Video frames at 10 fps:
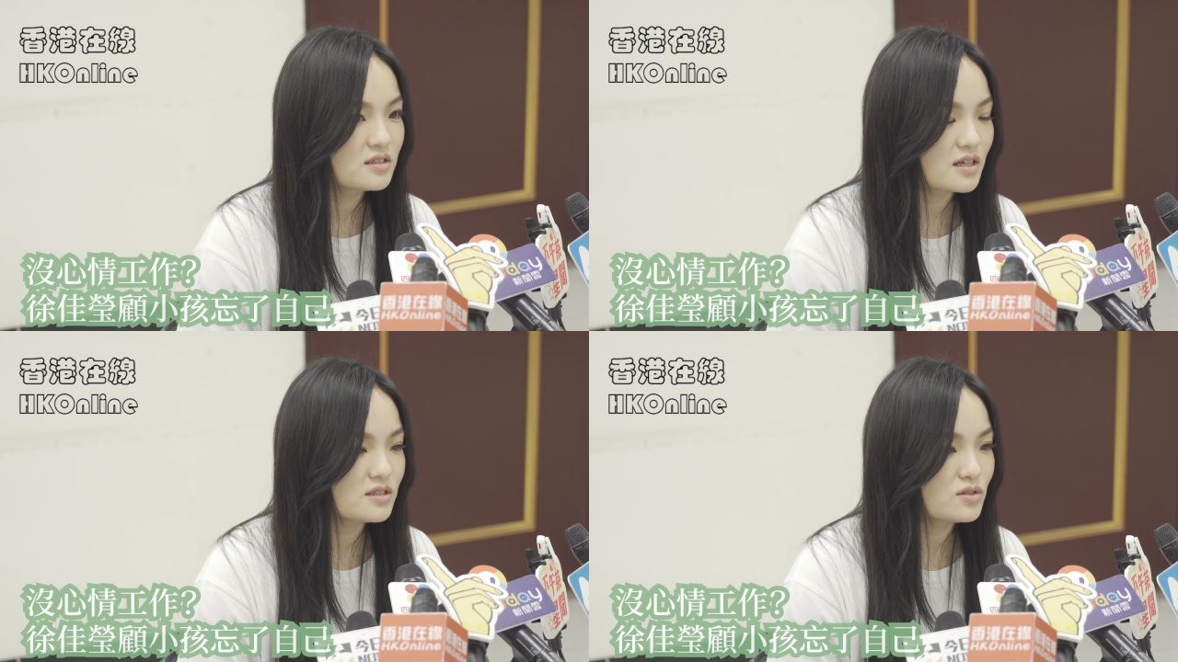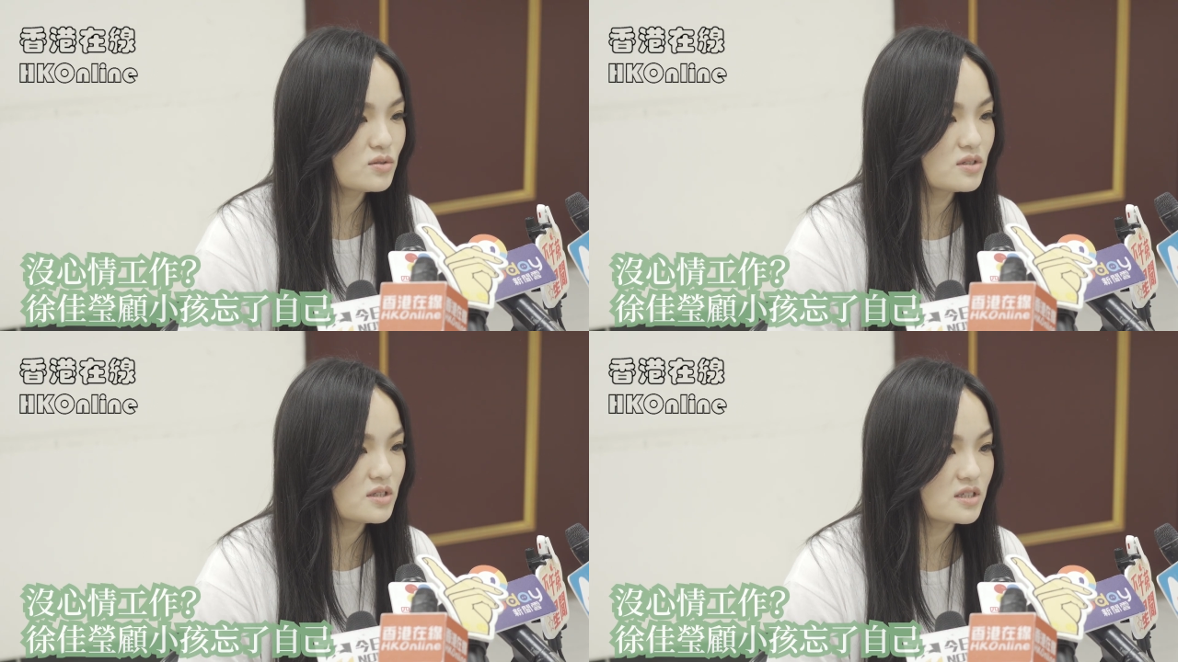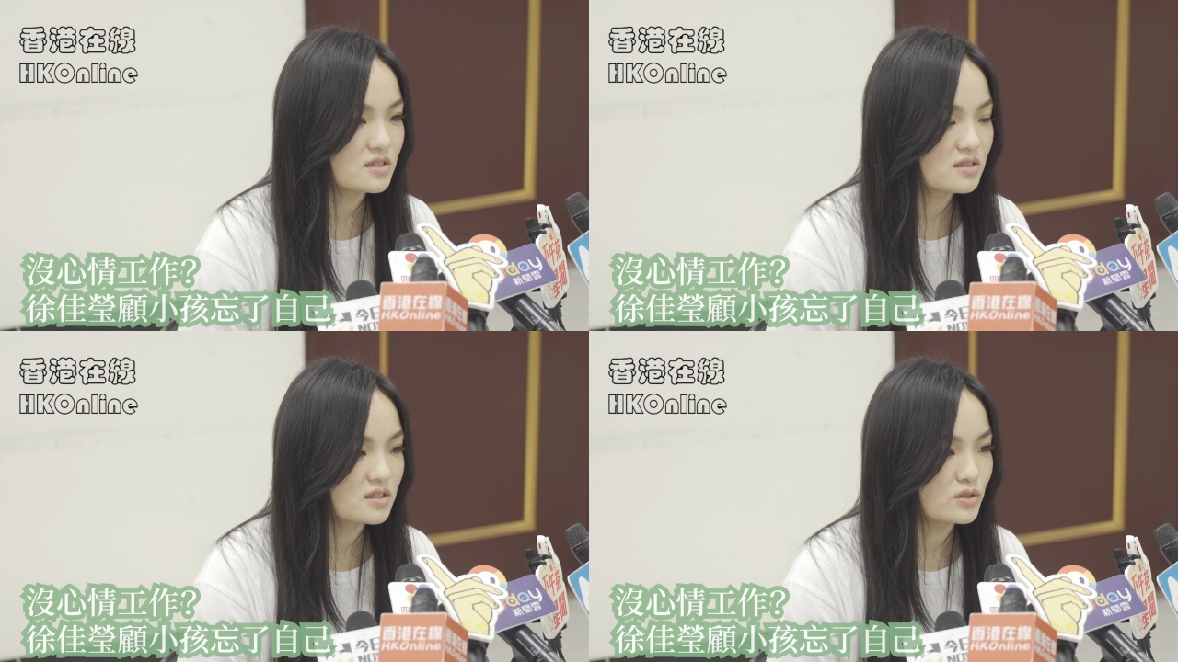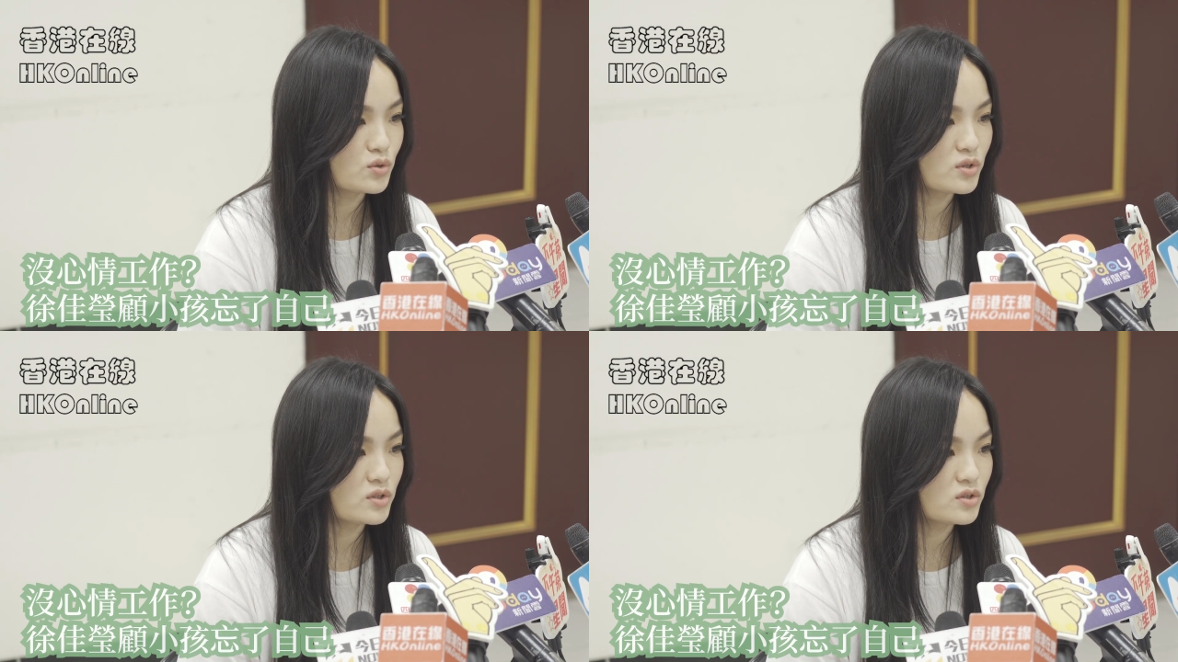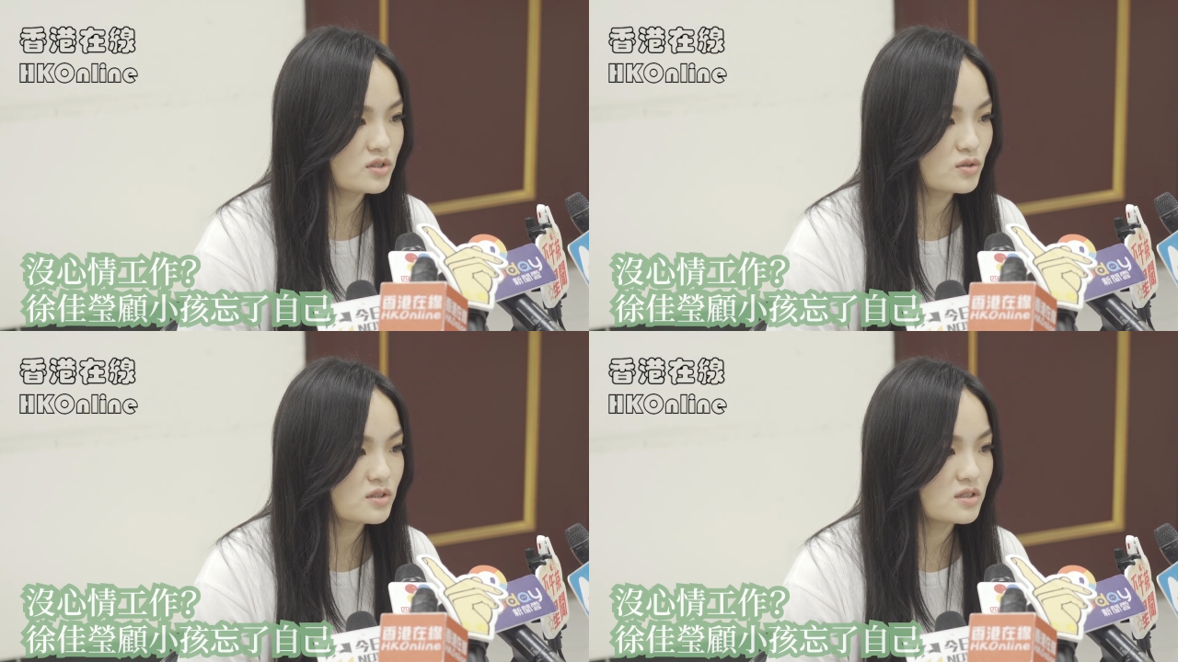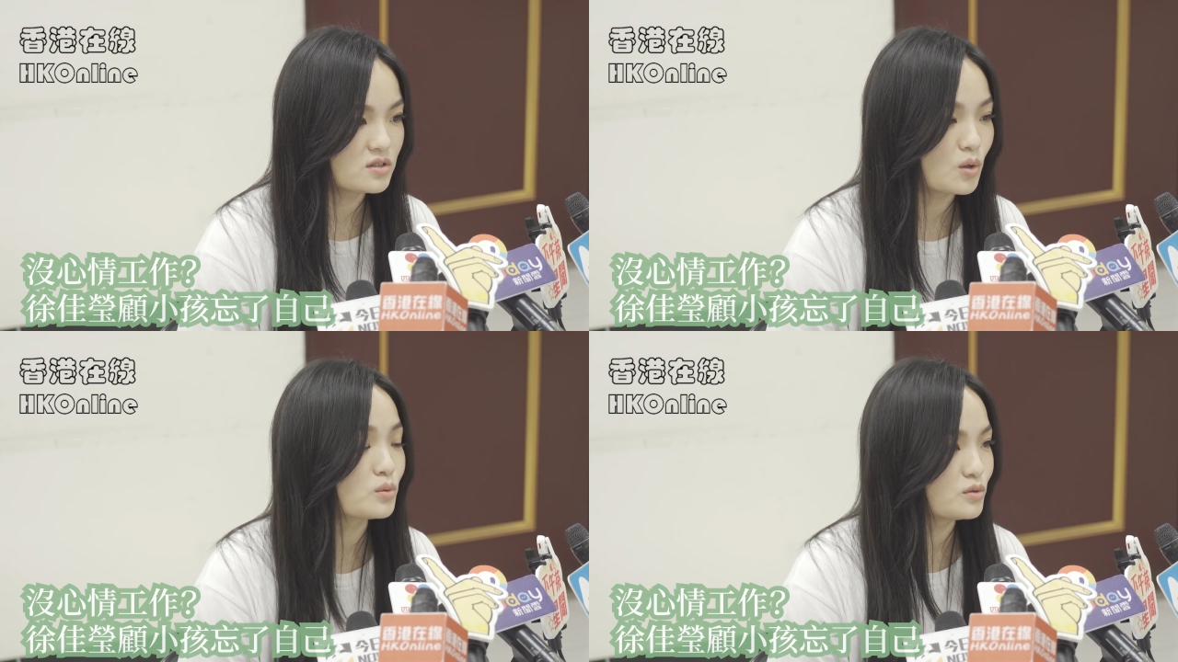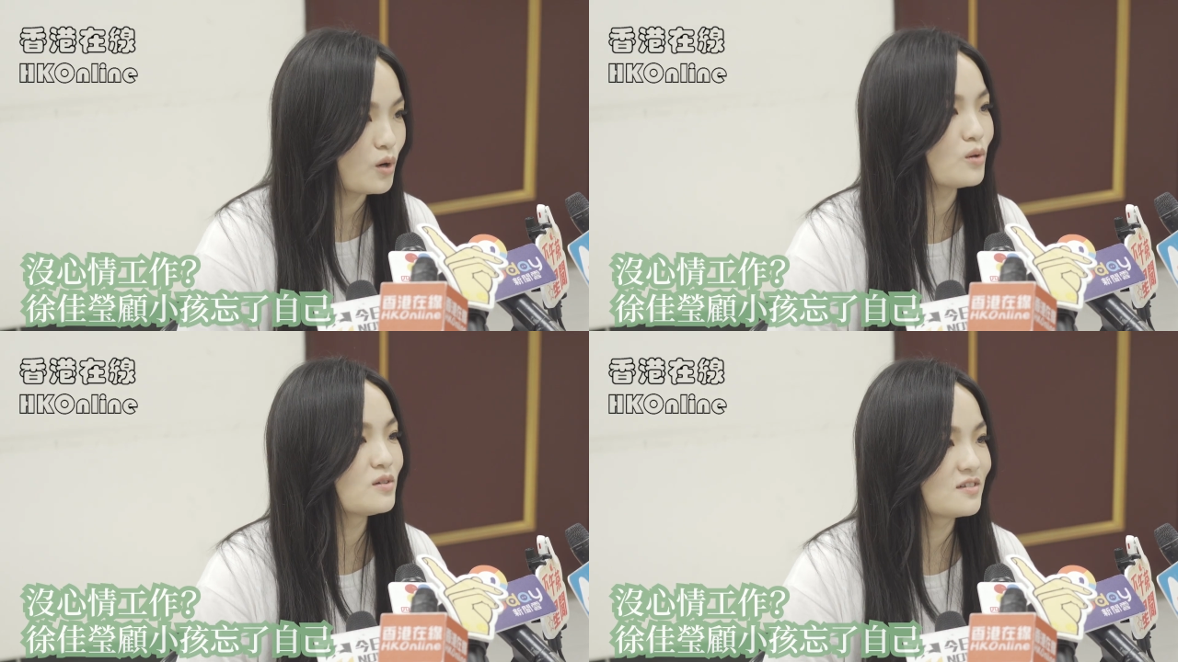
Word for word: 但是就是仅止于就是冲动。